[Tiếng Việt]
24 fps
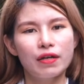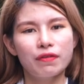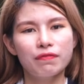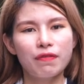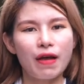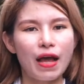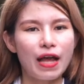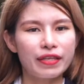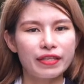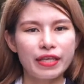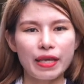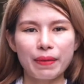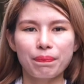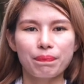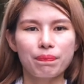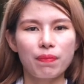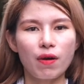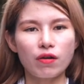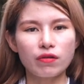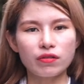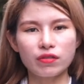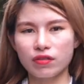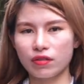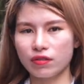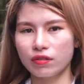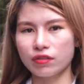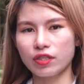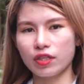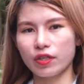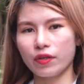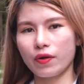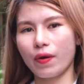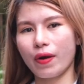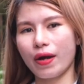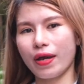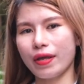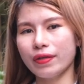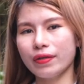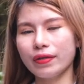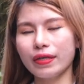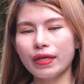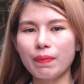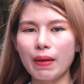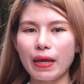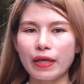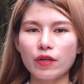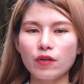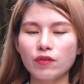và dẹp bỏ sự trì hoãn
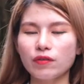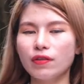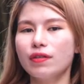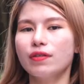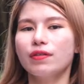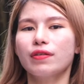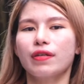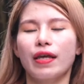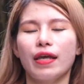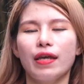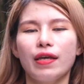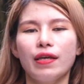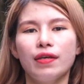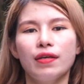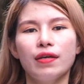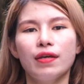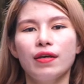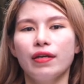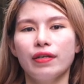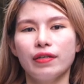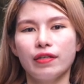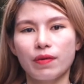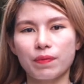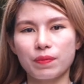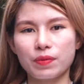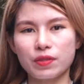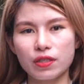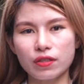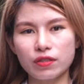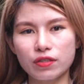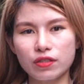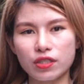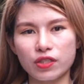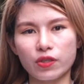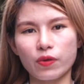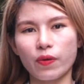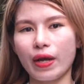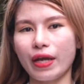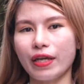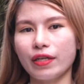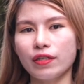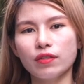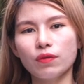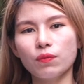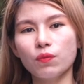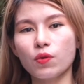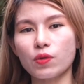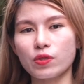các bạn có thường hay gặp sự trì hoãn
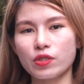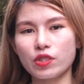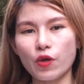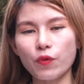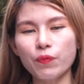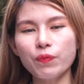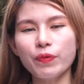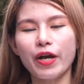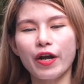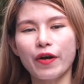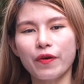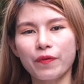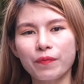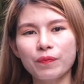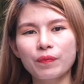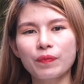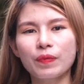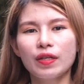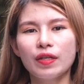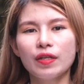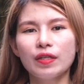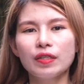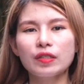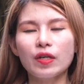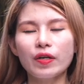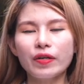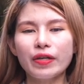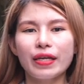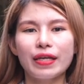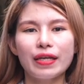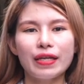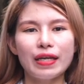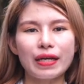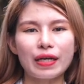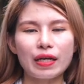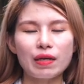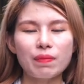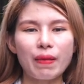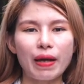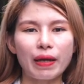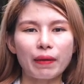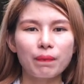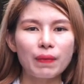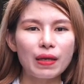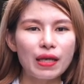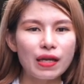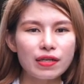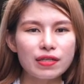trong cuộc sống không có nghĩa là các
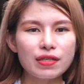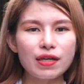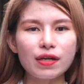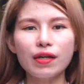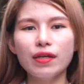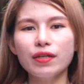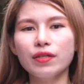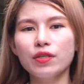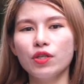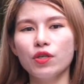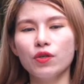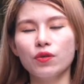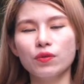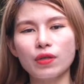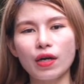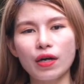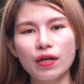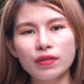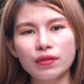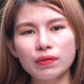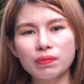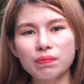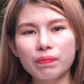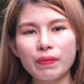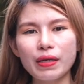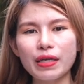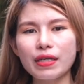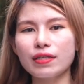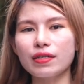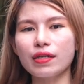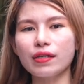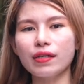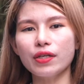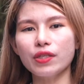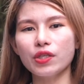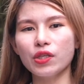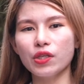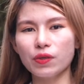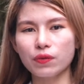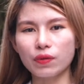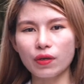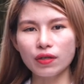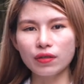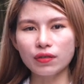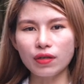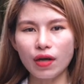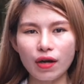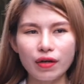bạn biết rất là nhiều thứ biết rất là nhiều
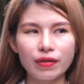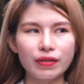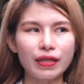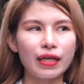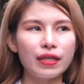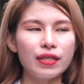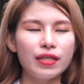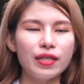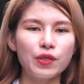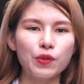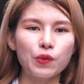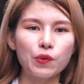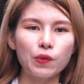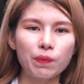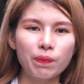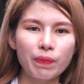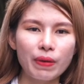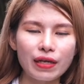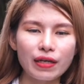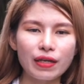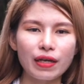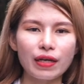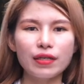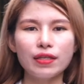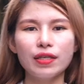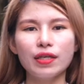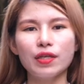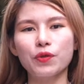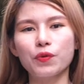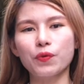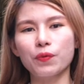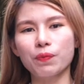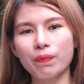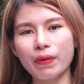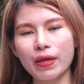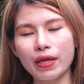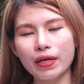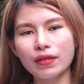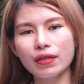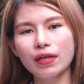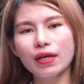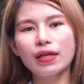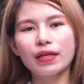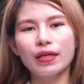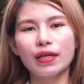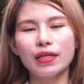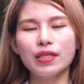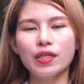thứ ờ cái gì cũng biết cái gì cũng biết
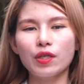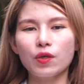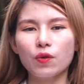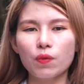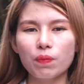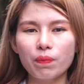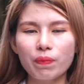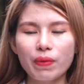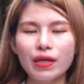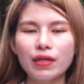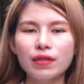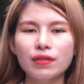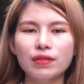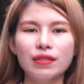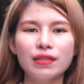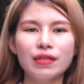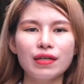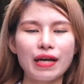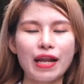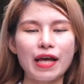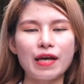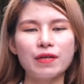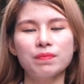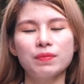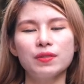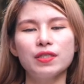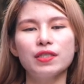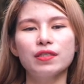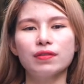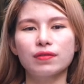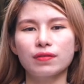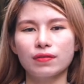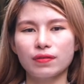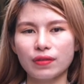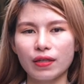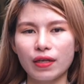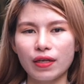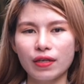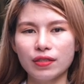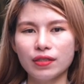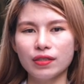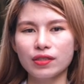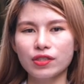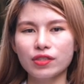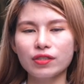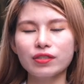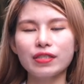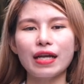cái gì cũng biết nhưng làm được
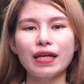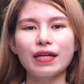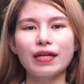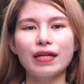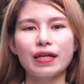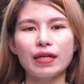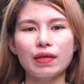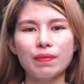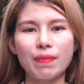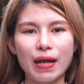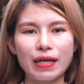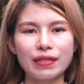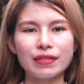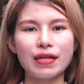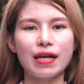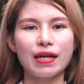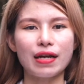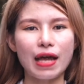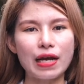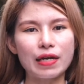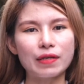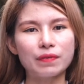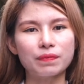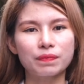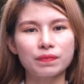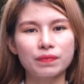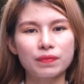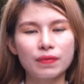thì chưa chắc là các bạn đã làm